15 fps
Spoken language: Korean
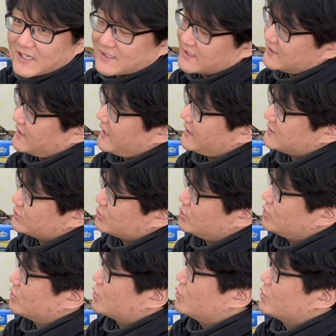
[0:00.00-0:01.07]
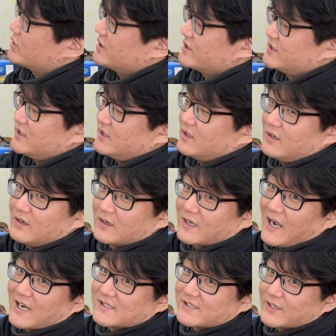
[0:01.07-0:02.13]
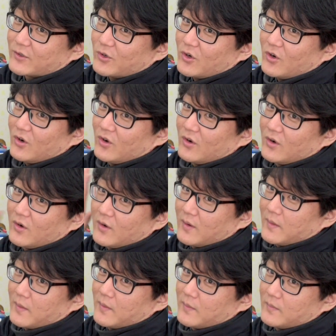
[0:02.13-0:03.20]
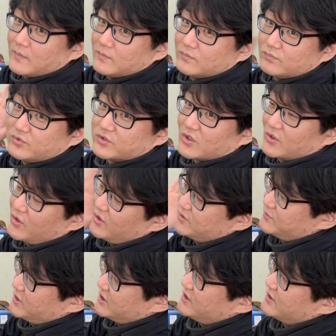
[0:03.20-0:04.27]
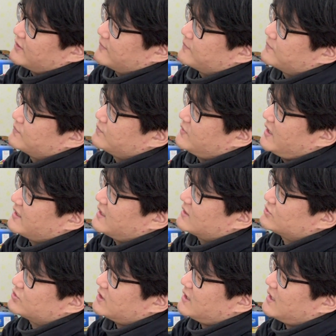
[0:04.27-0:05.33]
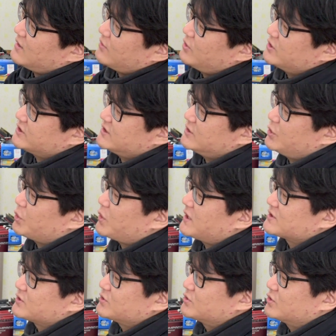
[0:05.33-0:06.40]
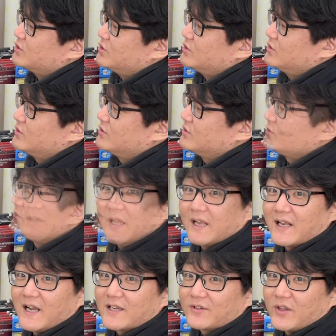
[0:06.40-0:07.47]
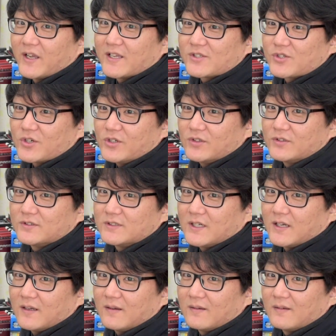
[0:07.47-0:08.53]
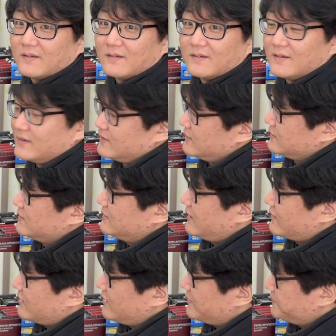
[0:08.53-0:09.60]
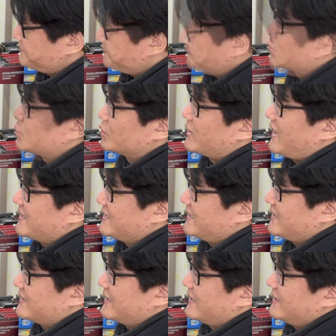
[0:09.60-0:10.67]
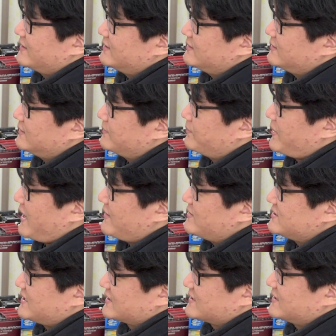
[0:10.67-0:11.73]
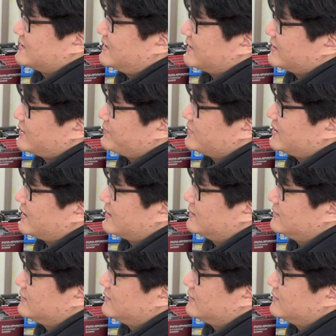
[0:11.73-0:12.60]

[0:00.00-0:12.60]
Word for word: 장착을 해가지고 공기를 강제로 불어 넣으면은 냉각수가 훨씬 효과적으로 냉각이 되겠죠. 자, 그래서 보통 라디에이터에는 팬을 장착을 하게 됩니다.